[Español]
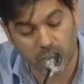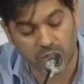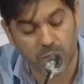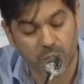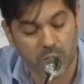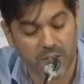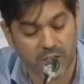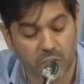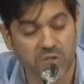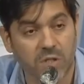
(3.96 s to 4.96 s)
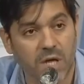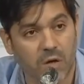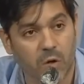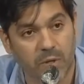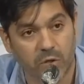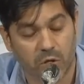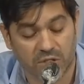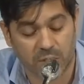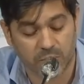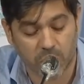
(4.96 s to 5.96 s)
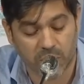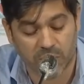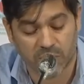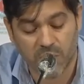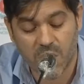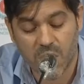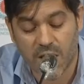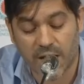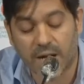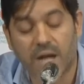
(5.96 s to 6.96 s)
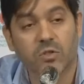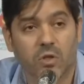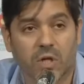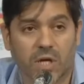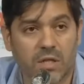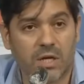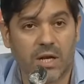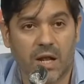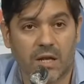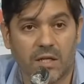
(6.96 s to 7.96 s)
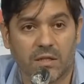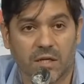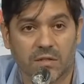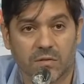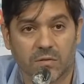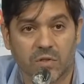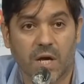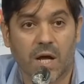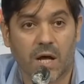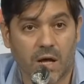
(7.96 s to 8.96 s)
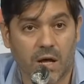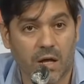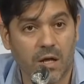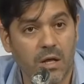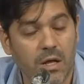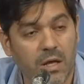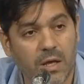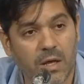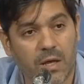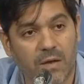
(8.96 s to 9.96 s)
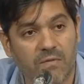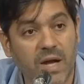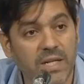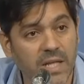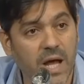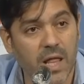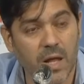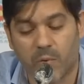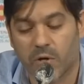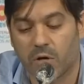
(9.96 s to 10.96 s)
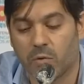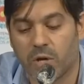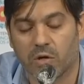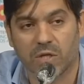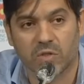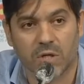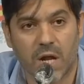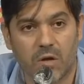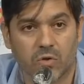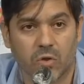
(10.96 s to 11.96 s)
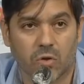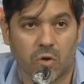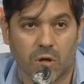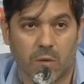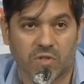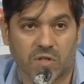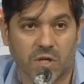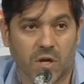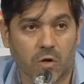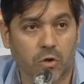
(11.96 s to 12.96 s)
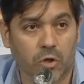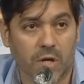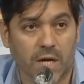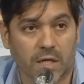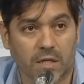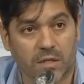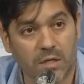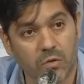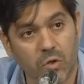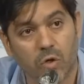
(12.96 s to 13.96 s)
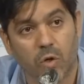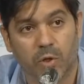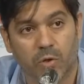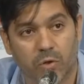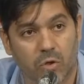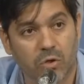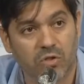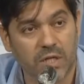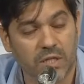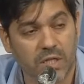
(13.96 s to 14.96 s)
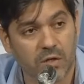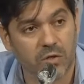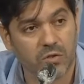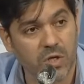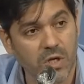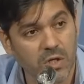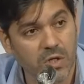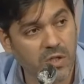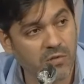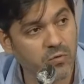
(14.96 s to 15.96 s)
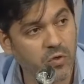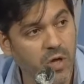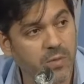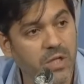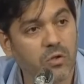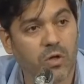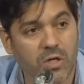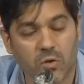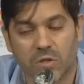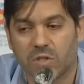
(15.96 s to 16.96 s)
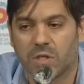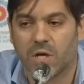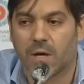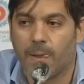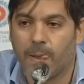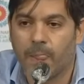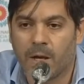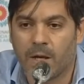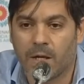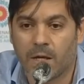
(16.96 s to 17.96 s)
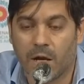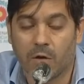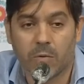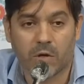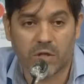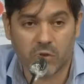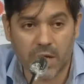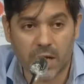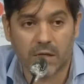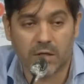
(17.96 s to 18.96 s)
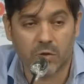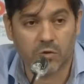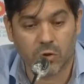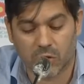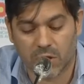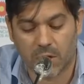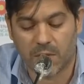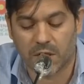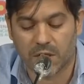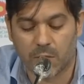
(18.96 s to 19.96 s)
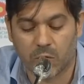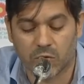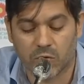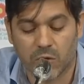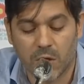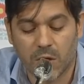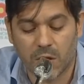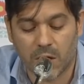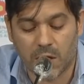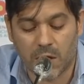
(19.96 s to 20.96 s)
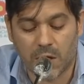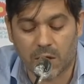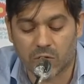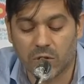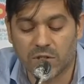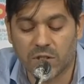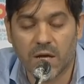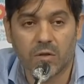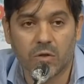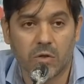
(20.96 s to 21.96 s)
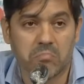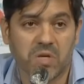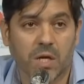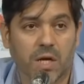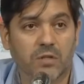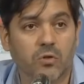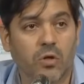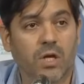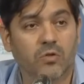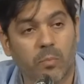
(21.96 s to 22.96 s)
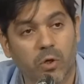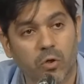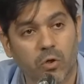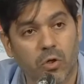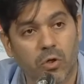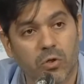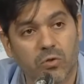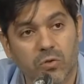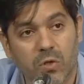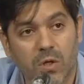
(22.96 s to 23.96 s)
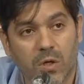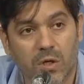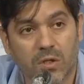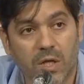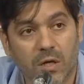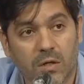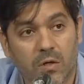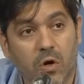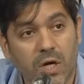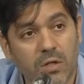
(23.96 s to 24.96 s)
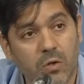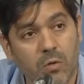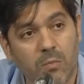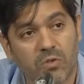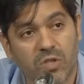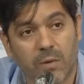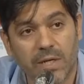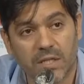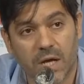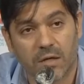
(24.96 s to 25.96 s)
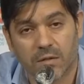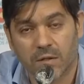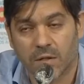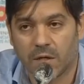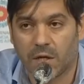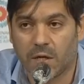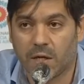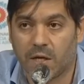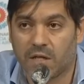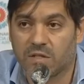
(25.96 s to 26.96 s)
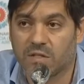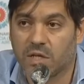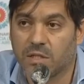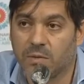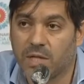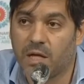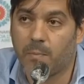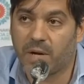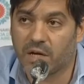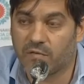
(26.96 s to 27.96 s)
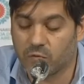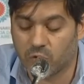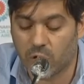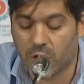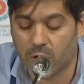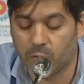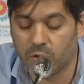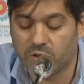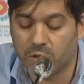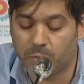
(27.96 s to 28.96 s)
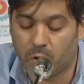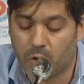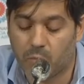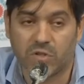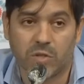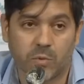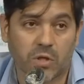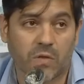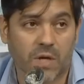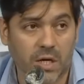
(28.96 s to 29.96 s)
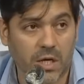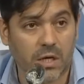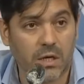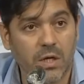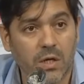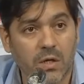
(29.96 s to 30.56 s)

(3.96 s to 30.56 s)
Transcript: municipios van a solicitar los pedidos de excepciones en caso de que estén en las listas ya eh, validadas por el Gobierno Nacional, nosotros lo que vamos a hacer es controlar que estén todos los protocolos sanitarios y de funcionamiento que solicita eh, el Gobierno Nacional y nosotros también estamos eh, solicitando y en caso de que esos protocolos estén correctos vamos a habilitar esas actividades para que funcionen en los municipios. Los municipios tendrán que